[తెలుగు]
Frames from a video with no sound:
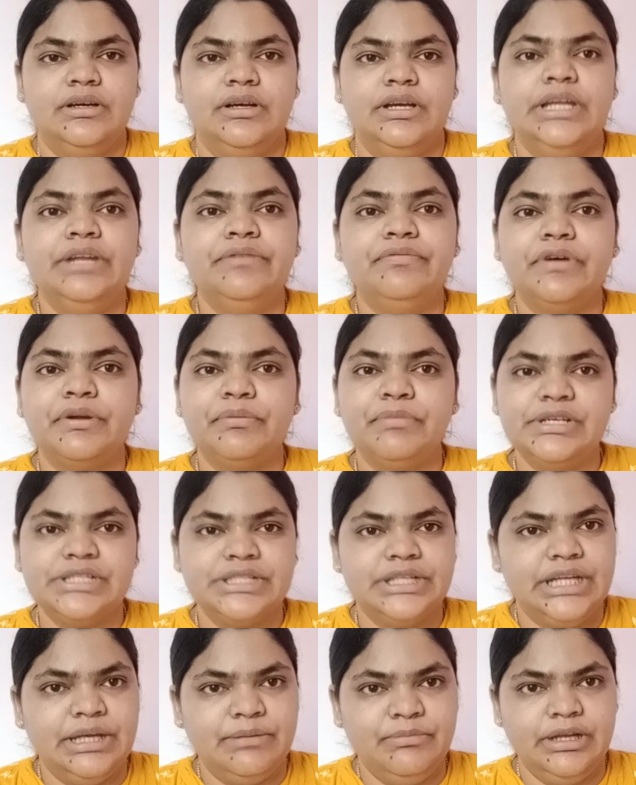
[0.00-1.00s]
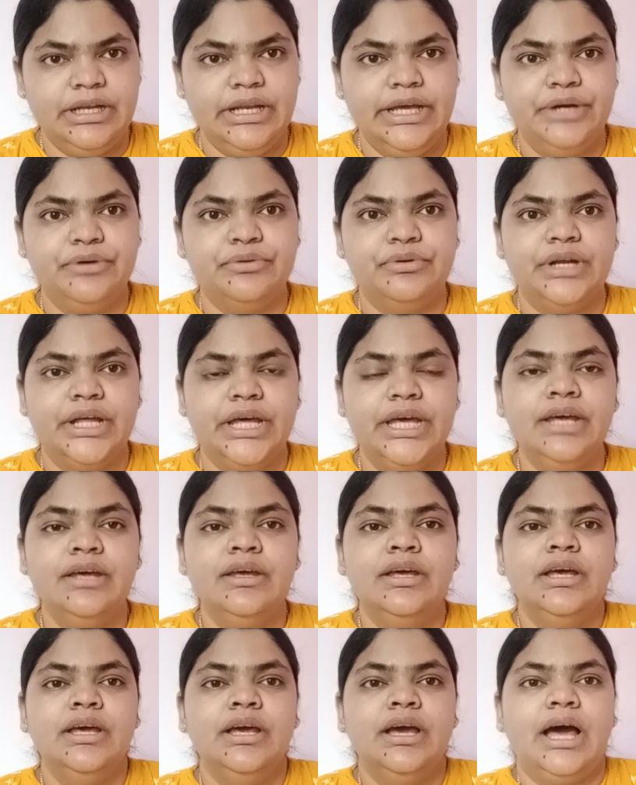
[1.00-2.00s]
ఇన్ఫర్మేషన్ ఏమీ లేకుండే
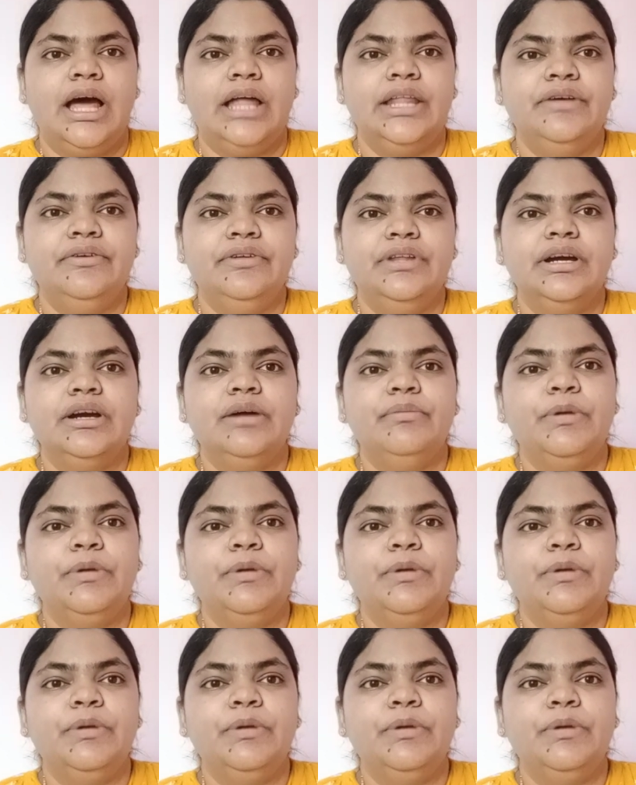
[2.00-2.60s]
అదేవిధంగా